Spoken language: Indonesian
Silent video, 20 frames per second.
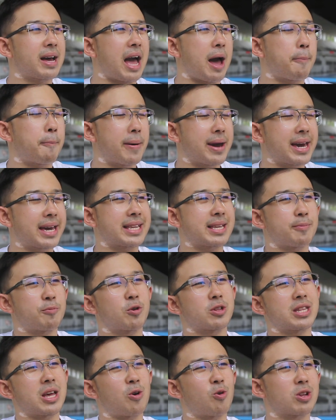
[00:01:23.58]
apa yang kita
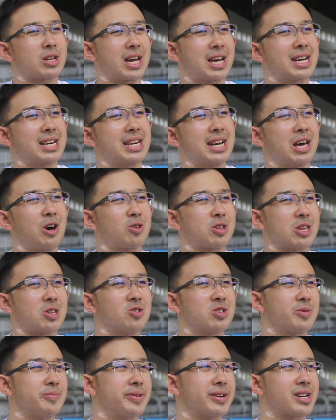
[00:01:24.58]
perlu takutkan di laut itu
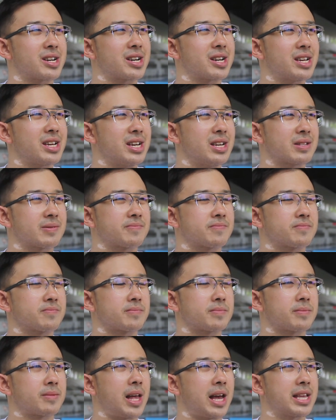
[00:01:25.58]
sebenarnya
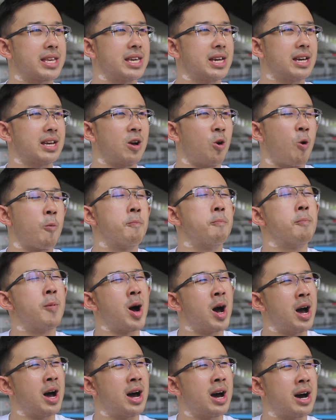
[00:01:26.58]
hanya
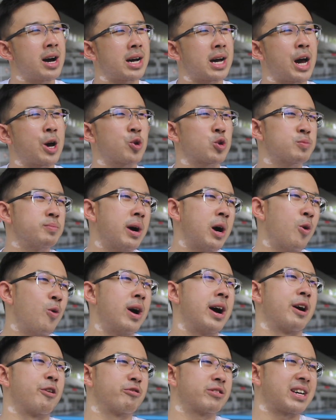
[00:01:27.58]
ombak arus
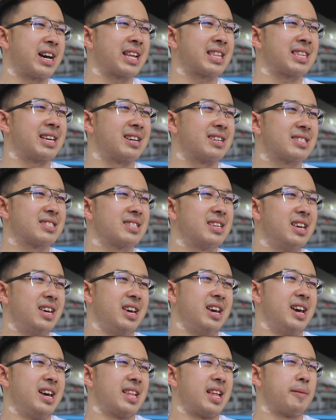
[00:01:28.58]
bawah arus atas
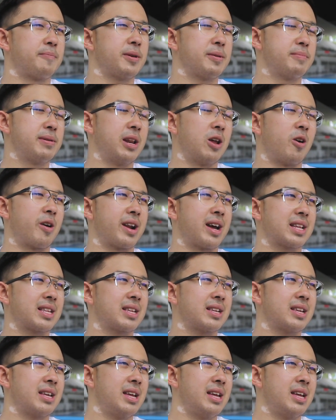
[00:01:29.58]
tapi bila orang